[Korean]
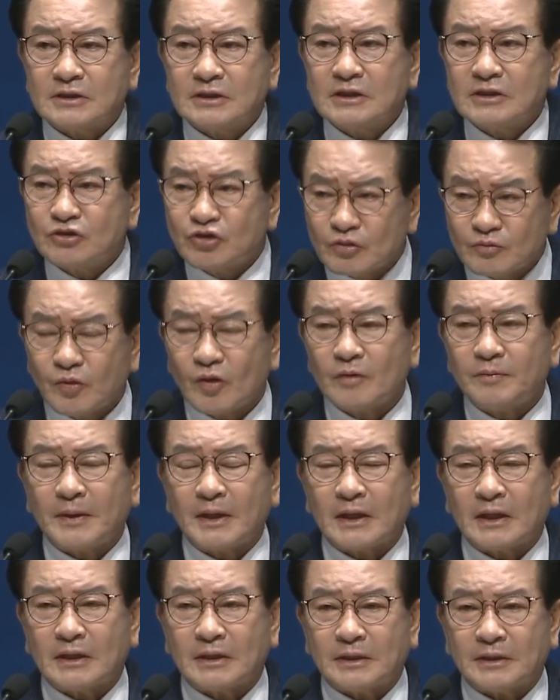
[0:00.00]
이 축복을
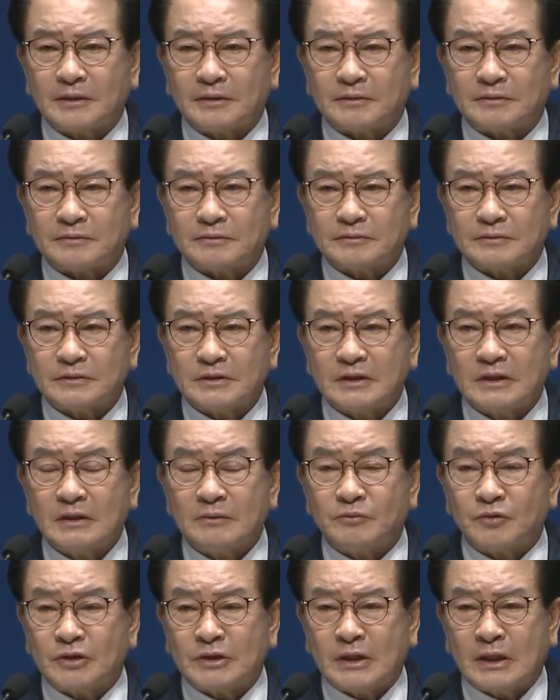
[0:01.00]
받게 돼요.
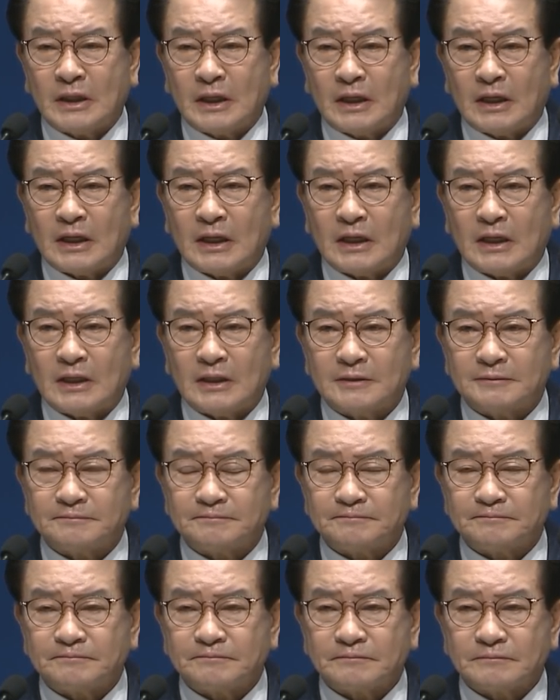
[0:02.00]
이게 뭐냐?
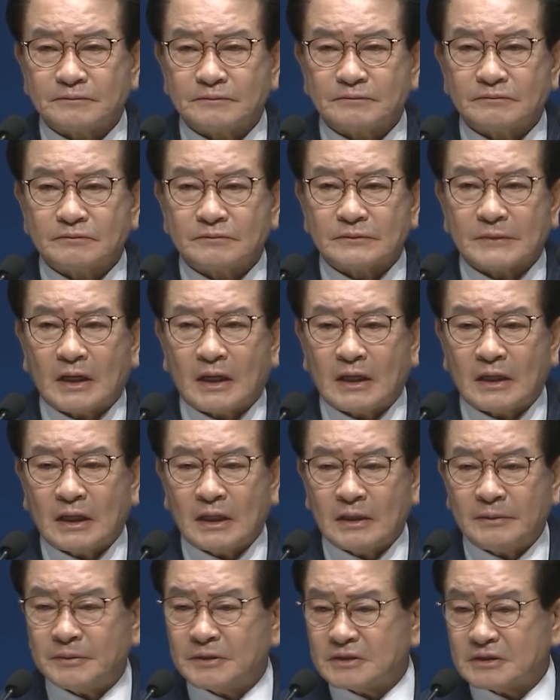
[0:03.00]

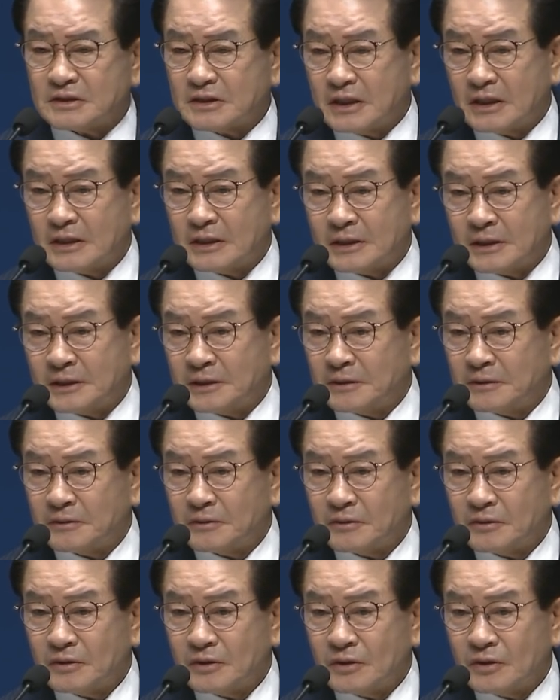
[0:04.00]
하나님의
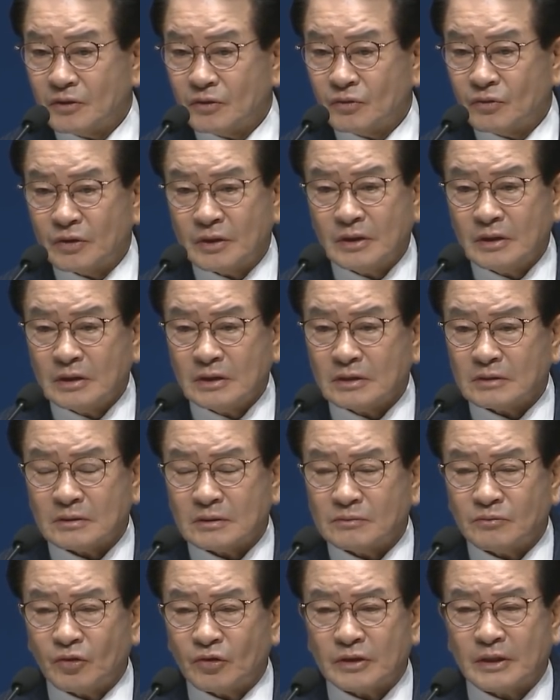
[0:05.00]
스케일이에요.
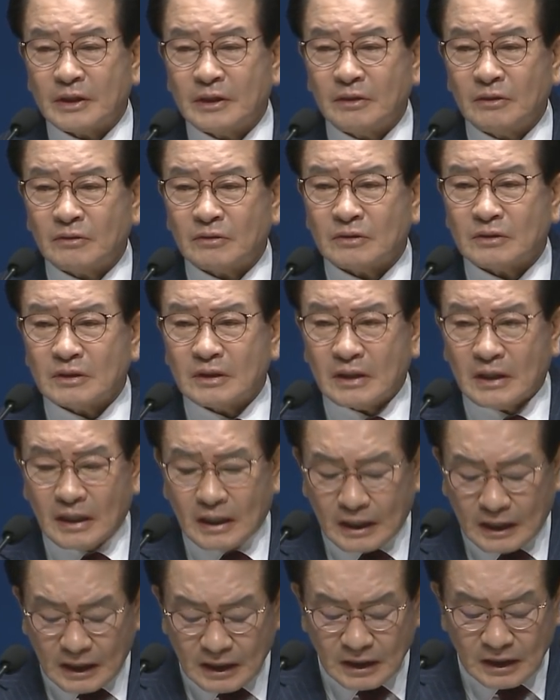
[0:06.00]
우리는 못해요.
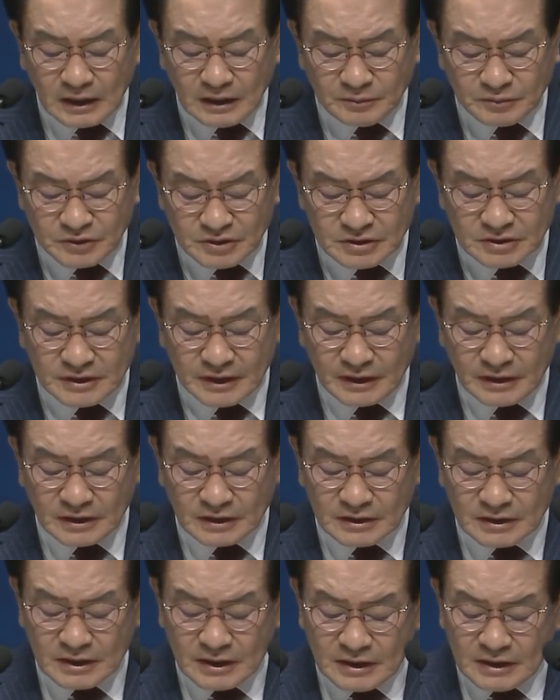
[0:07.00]
하나님
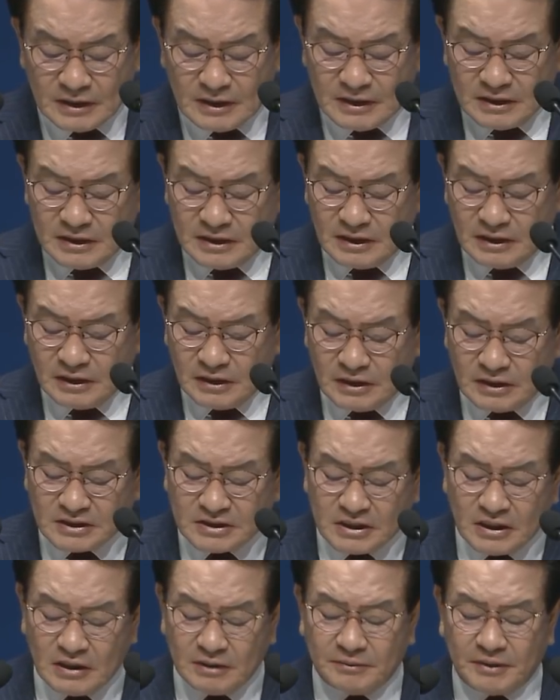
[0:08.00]
스케일. 이걸
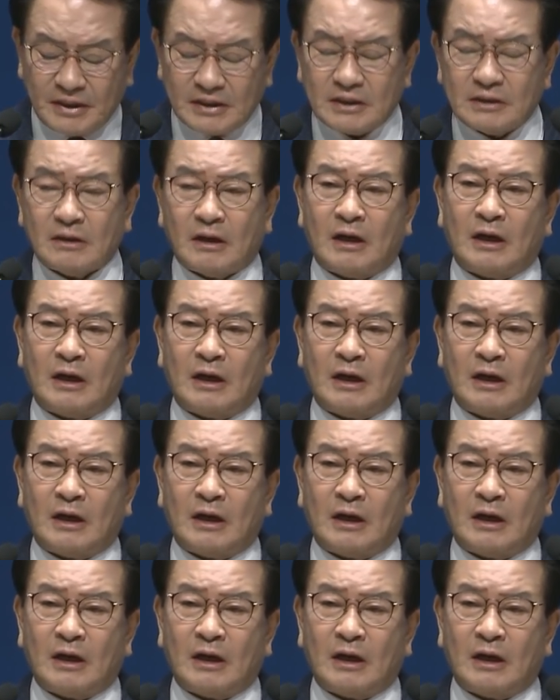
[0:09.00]
체험하게 돼.